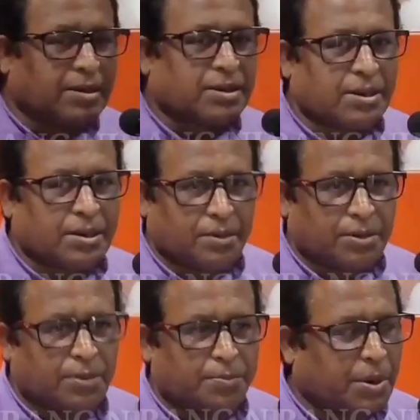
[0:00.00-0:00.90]
আজকে
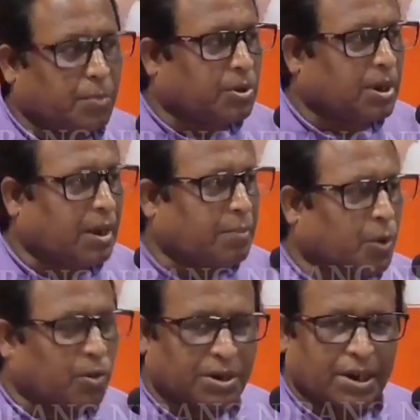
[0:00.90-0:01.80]
ত্রিপুরা মোথা
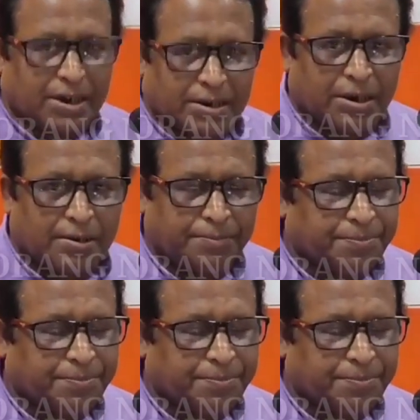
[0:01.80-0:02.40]
বন ডেকেছে